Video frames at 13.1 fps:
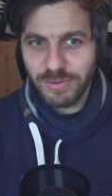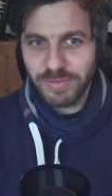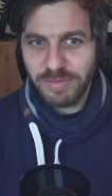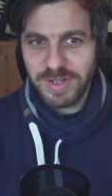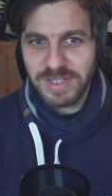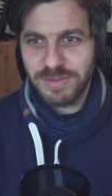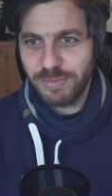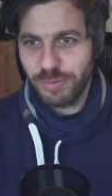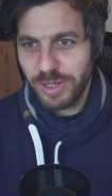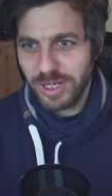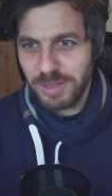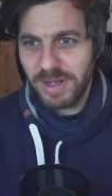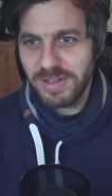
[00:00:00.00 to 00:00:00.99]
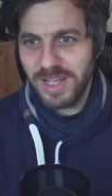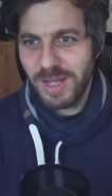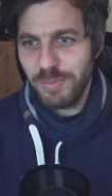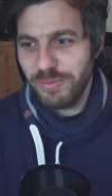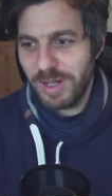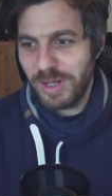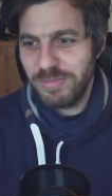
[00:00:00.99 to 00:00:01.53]
wenn wir jetzt Feuer gemacht haben
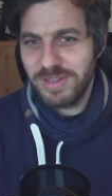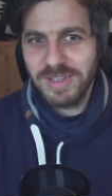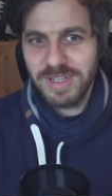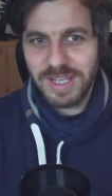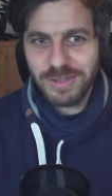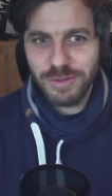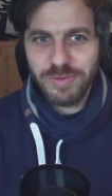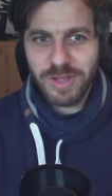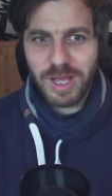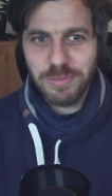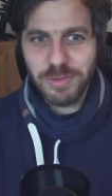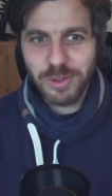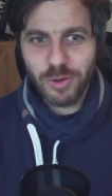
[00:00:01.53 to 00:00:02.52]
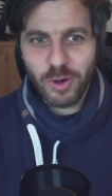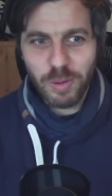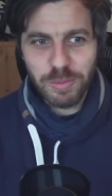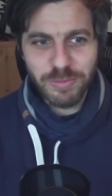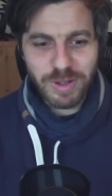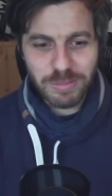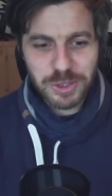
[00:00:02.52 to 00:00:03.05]
und wir haben was gegessen und wir haben einen Korb
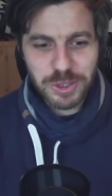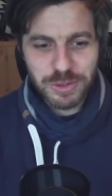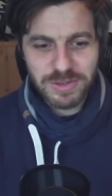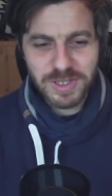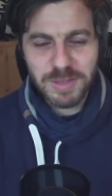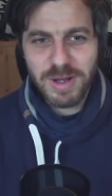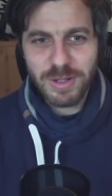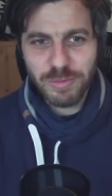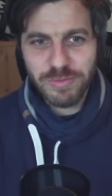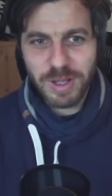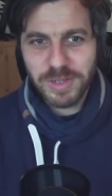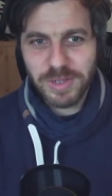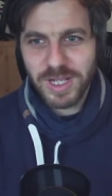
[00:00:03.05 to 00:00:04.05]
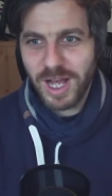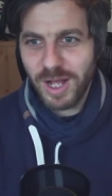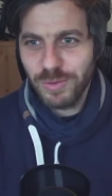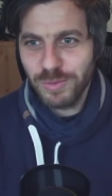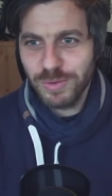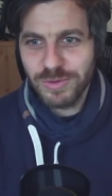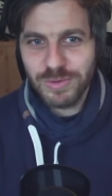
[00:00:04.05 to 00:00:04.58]
und wir haben eine Schüssel gemacht und wir haben einen
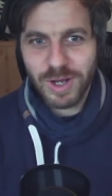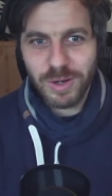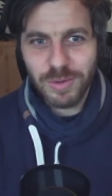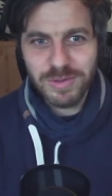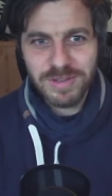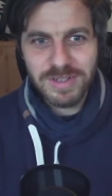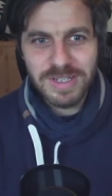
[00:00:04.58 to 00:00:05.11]
Kanu und ein Zuhause,